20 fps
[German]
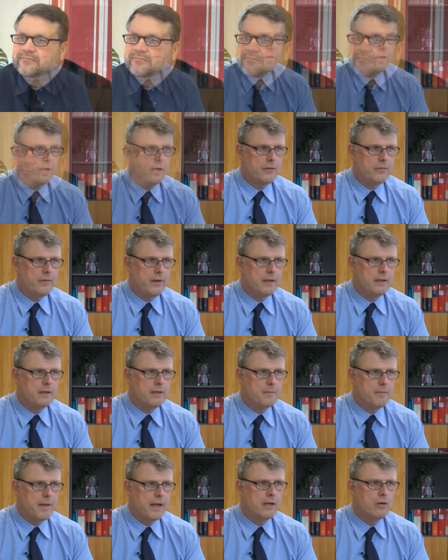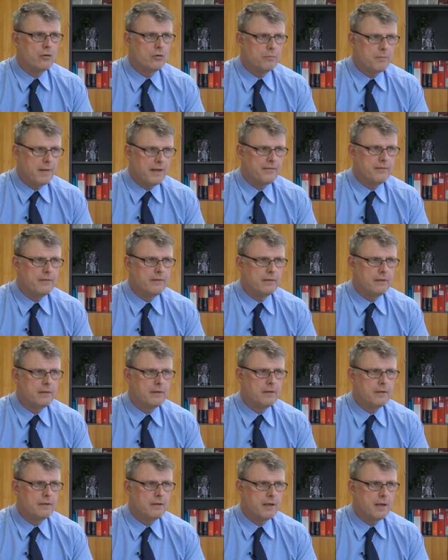Ja, es werden die Mengen und Massen äh,
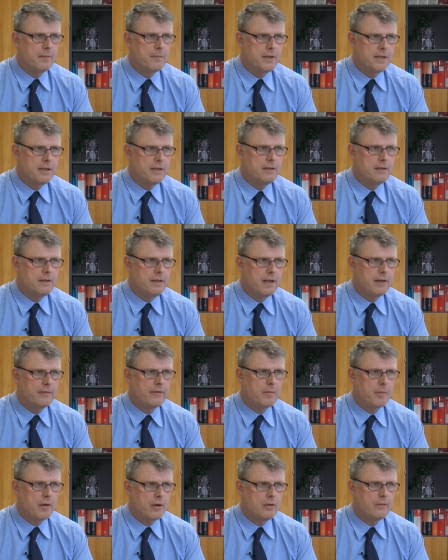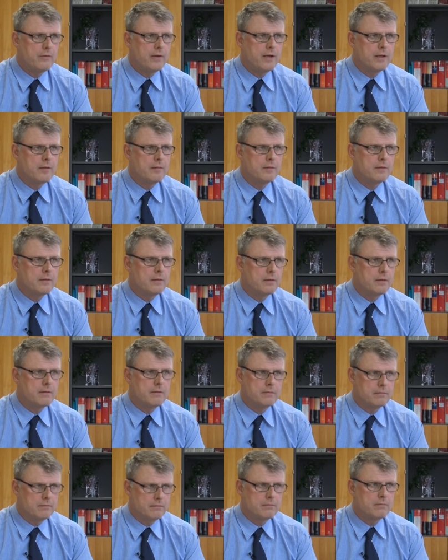ermittelt, die da verbaut werden.
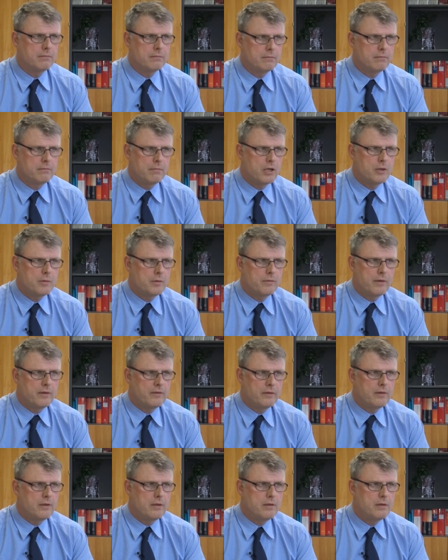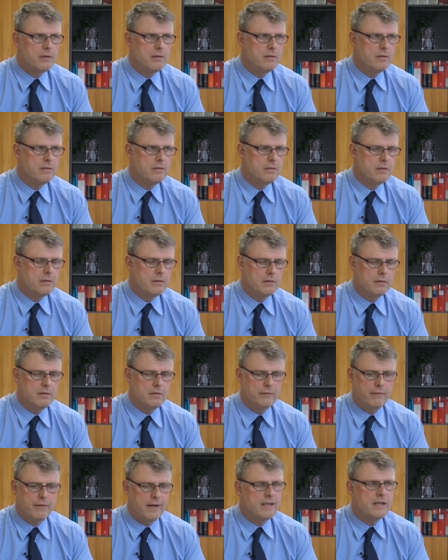Äh, beispielsweise die, die,
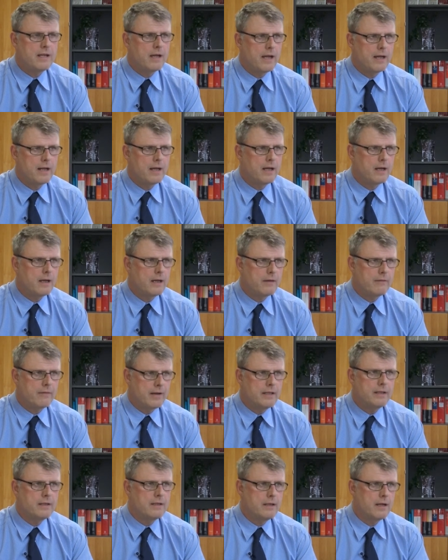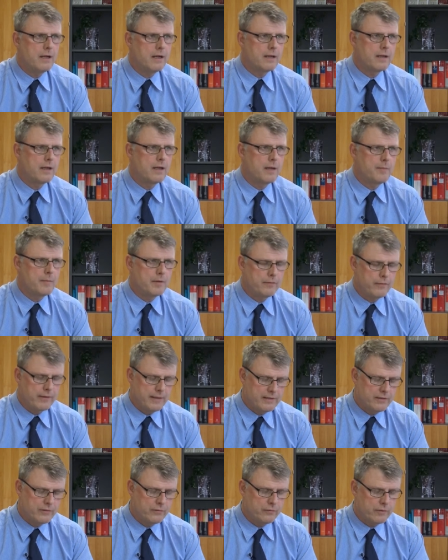die, Fläche einer Wand, die da
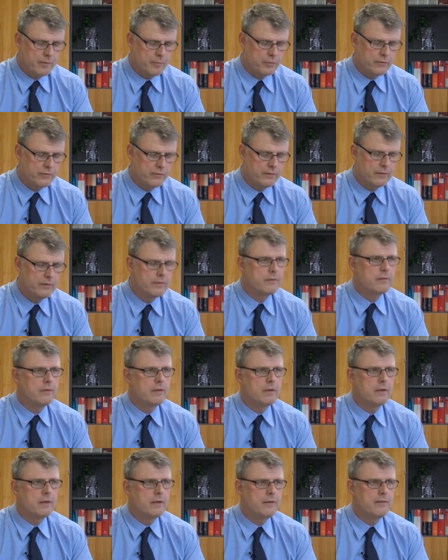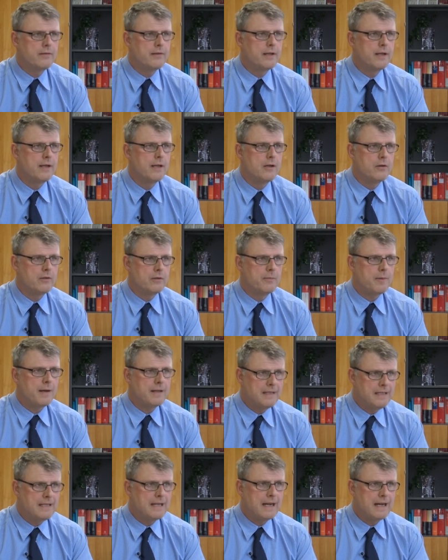gegebenenfalls zu verputzen äh, ist. Und zwar
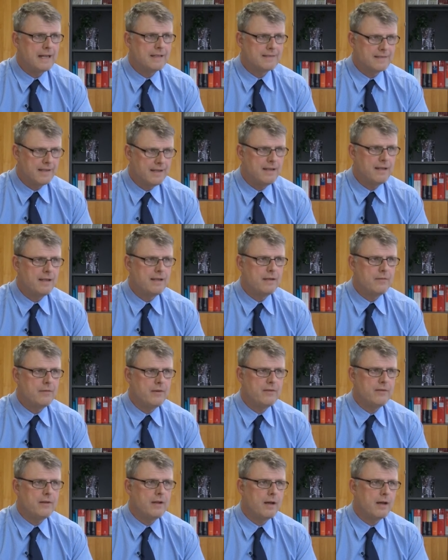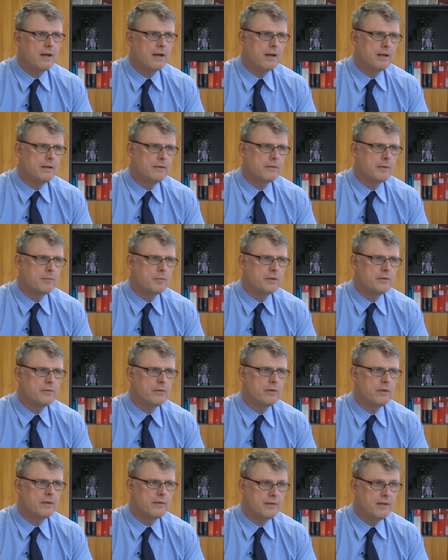die tatsächliche, wie sie nachher verputzt
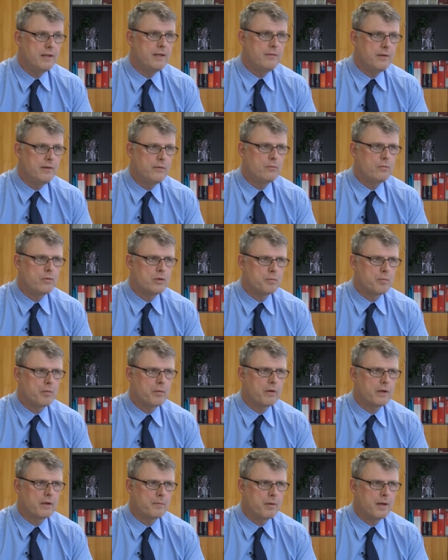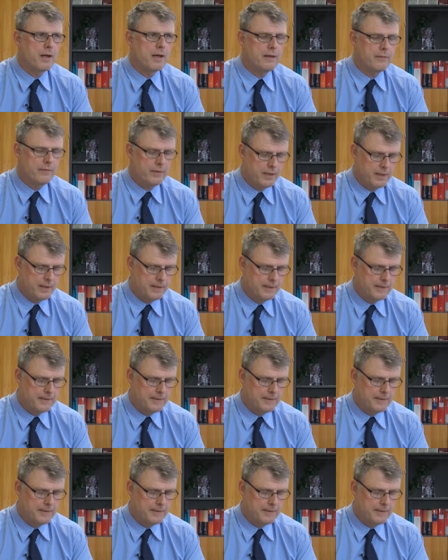worden ist, nicht wie es ursprünglich geplant war.